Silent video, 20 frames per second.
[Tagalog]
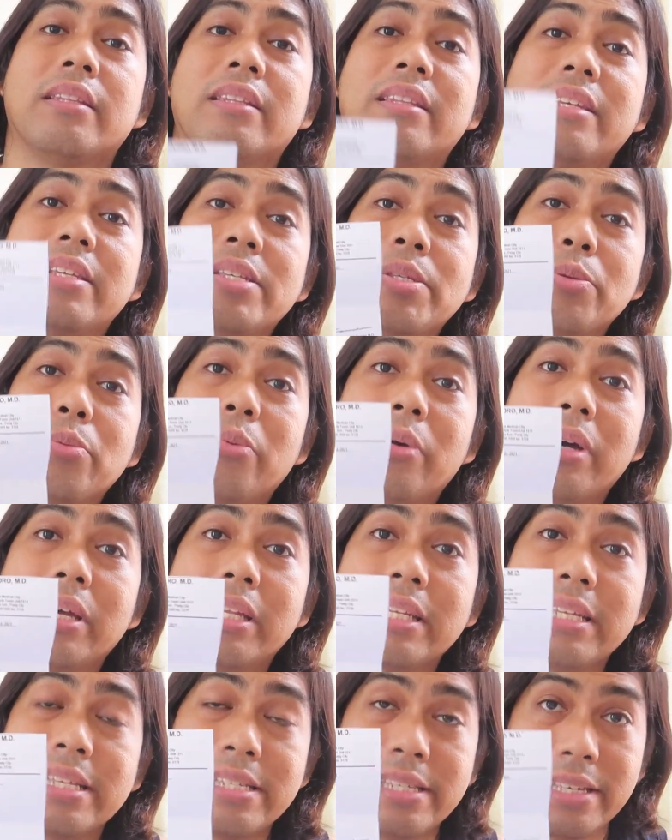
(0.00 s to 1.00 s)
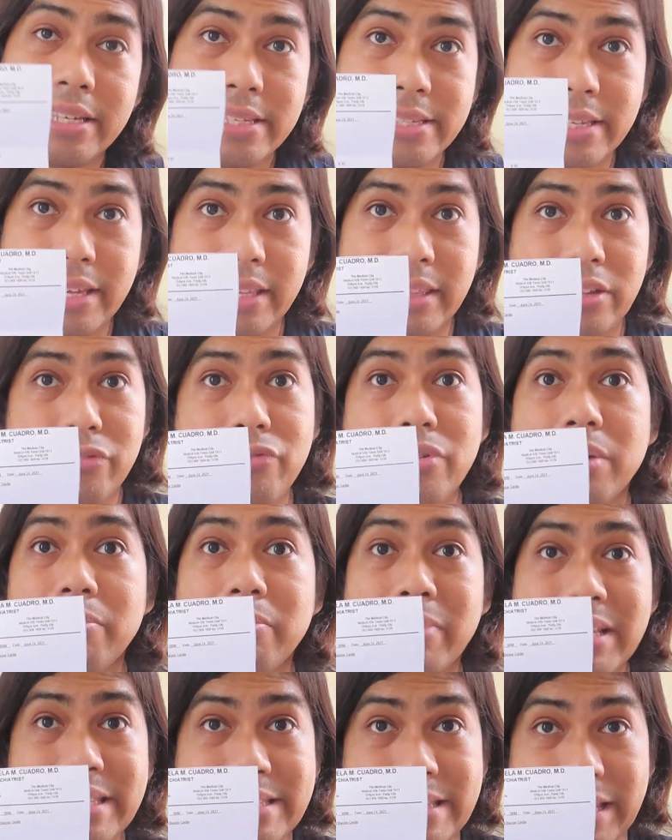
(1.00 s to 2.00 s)
This one is reseta
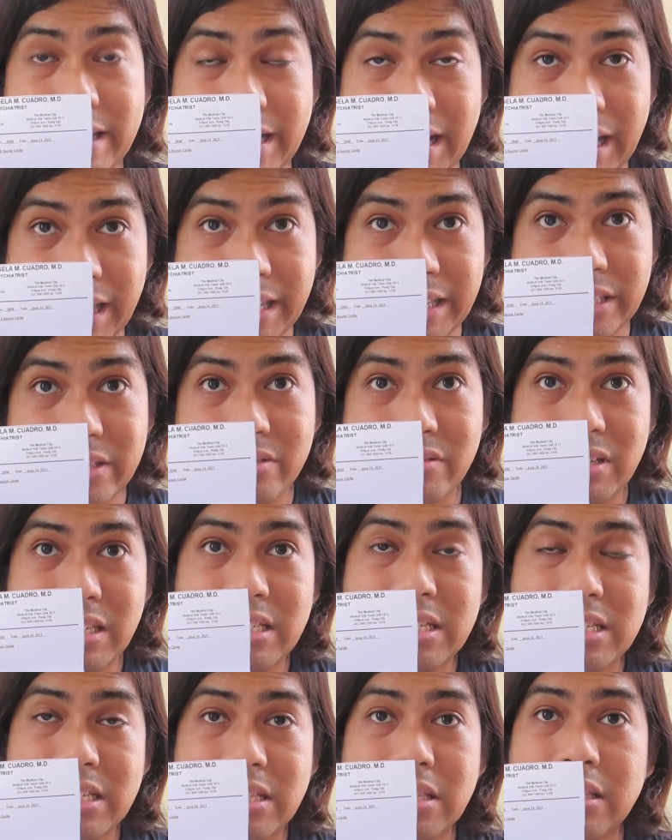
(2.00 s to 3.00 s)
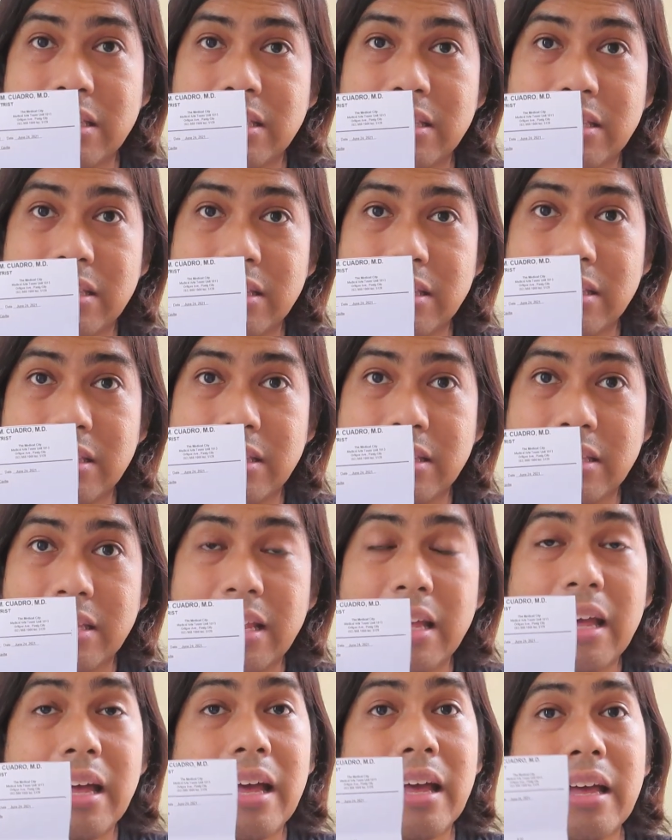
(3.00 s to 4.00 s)
from my psychiatrist.
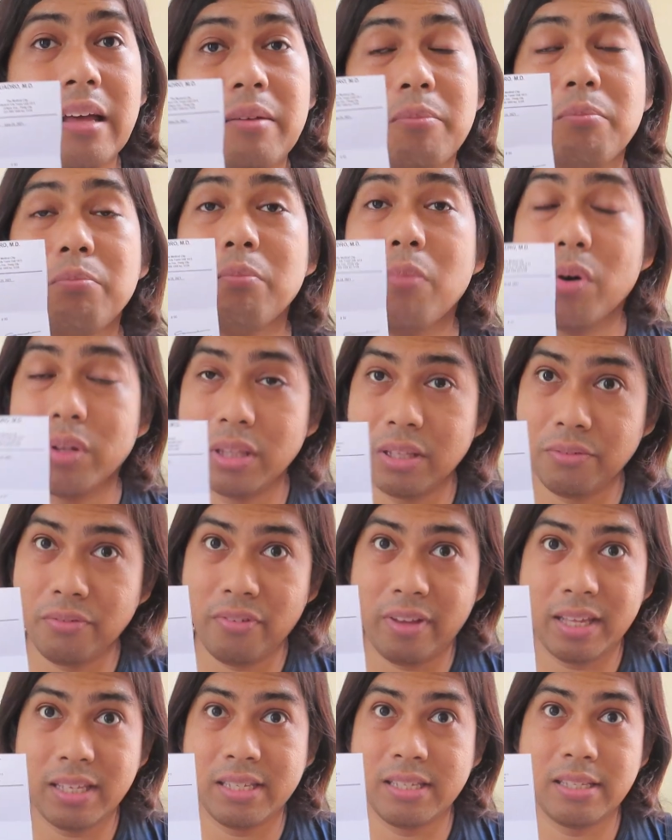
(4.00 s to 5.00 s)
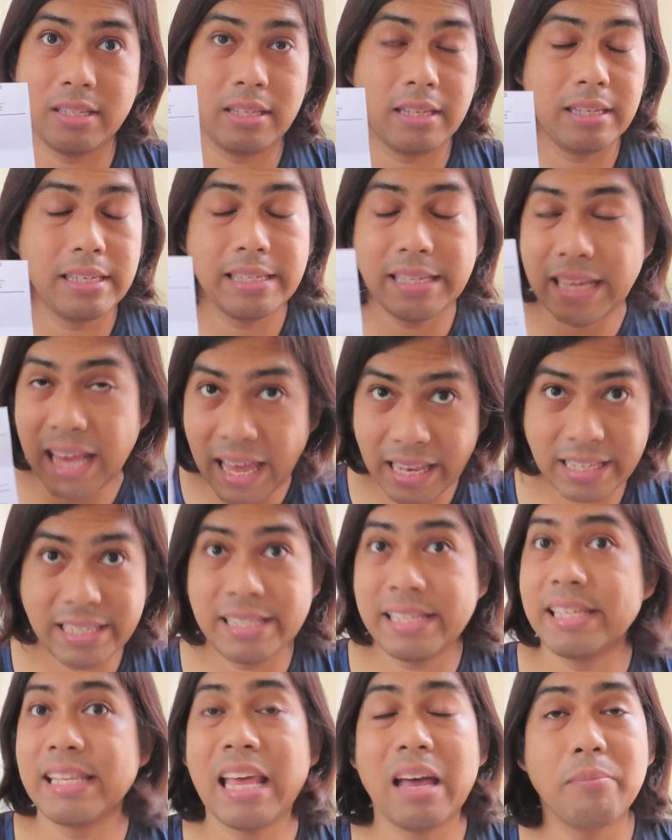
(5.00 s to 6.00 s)
Motivest. Yan,
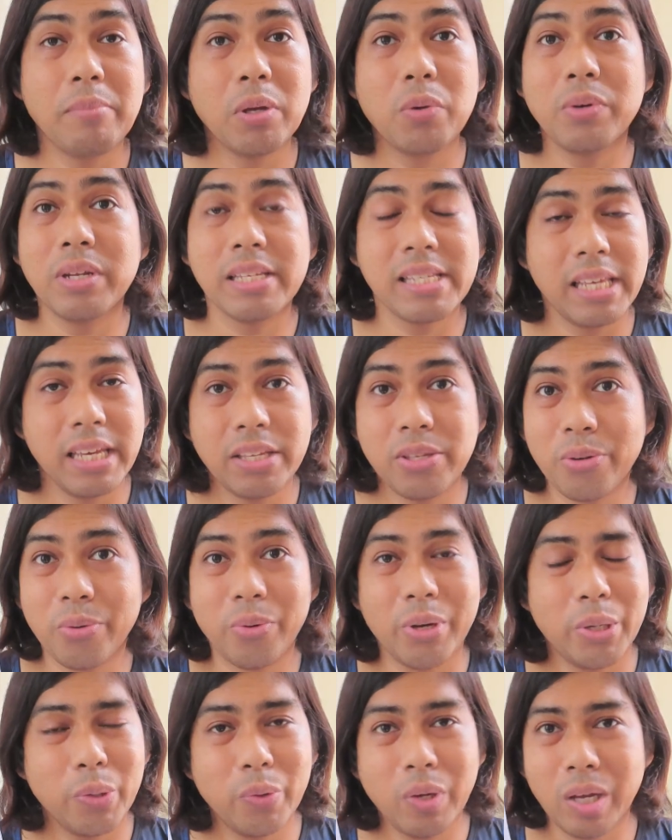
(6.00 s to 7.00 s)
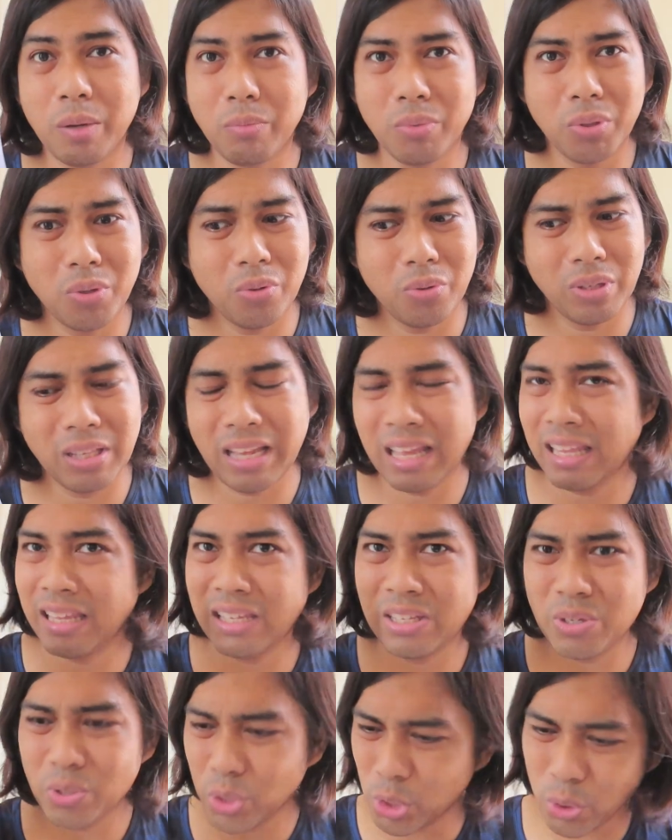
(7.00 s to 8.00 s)
sinabi ko na sa inyo kung anong gamot ko na
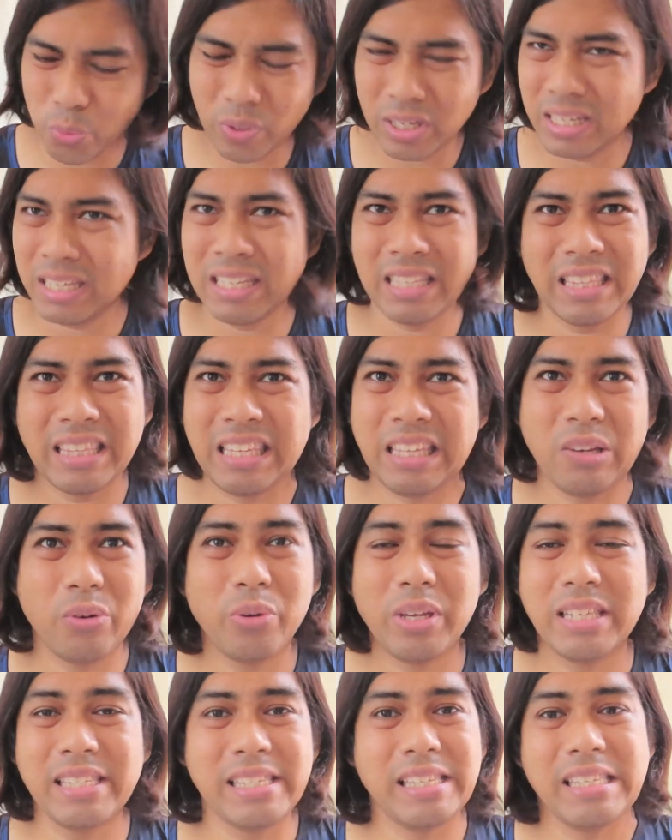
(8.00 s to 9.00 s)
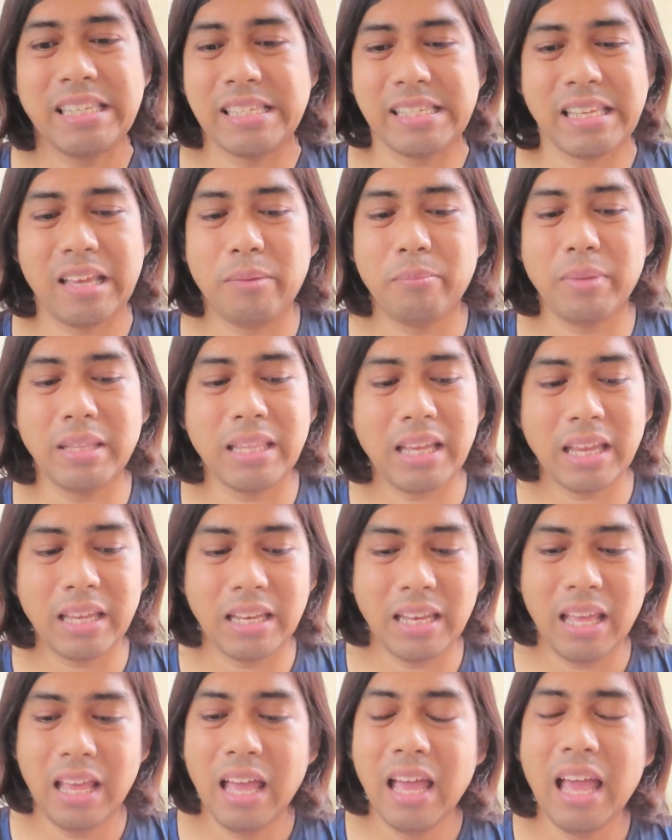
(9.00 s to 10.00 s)
usually hindi ko yan sinasabi
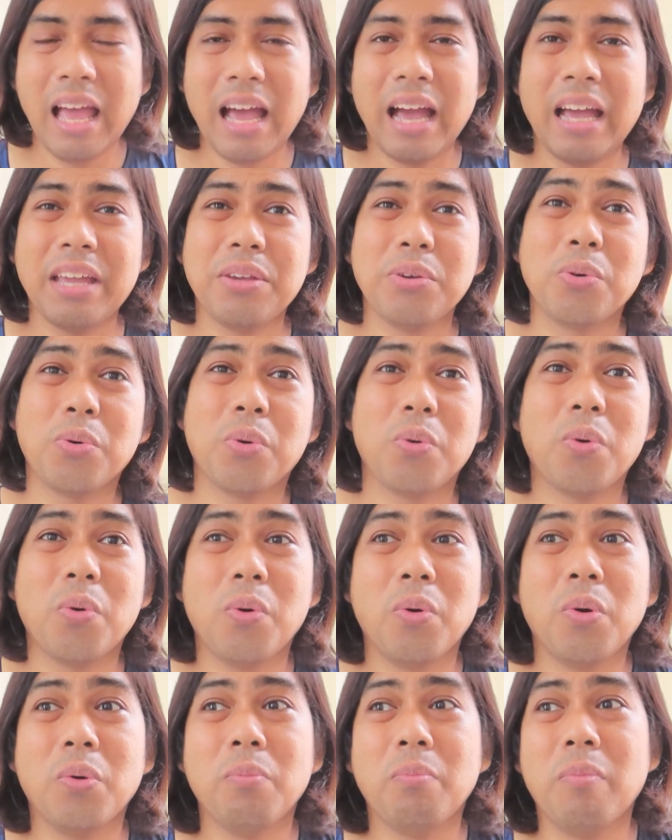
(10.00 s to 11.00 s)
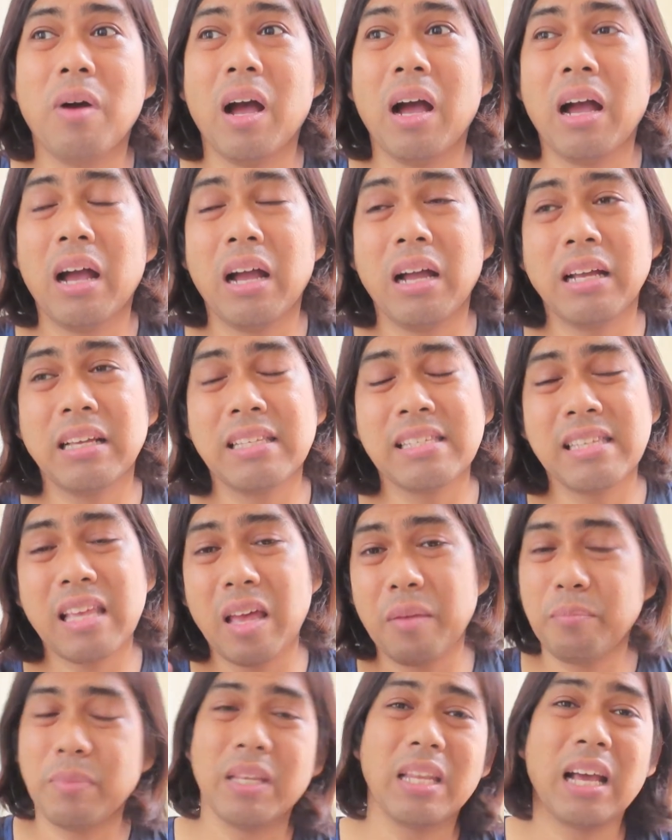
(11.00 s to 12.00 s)
dahil ayokong
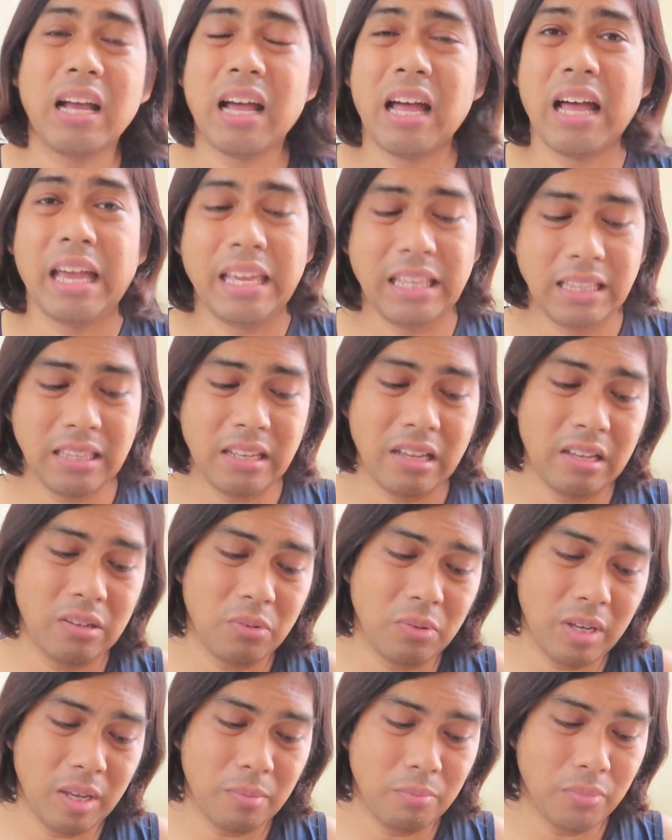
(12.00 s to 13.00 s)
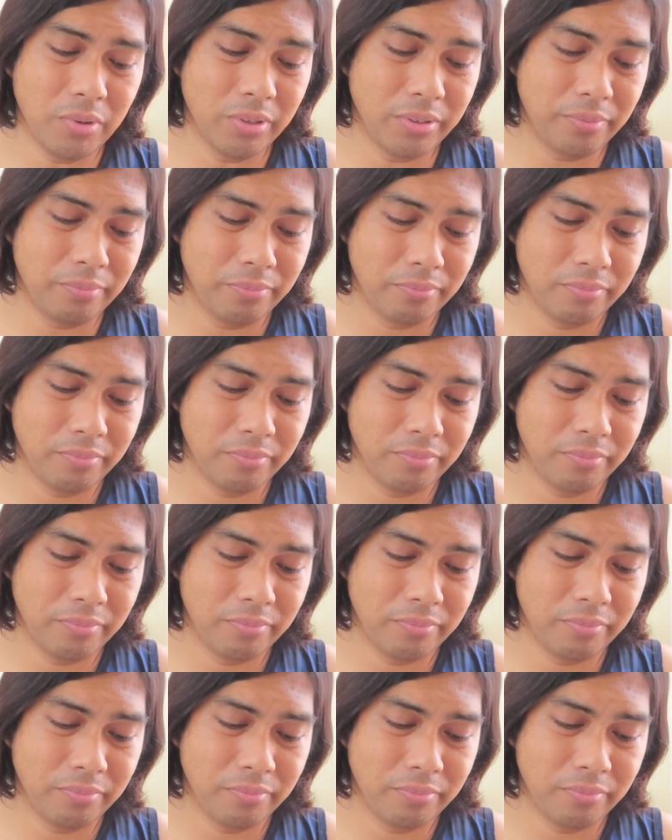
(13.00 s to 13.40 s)
magsabi ng kahit na anong gamot.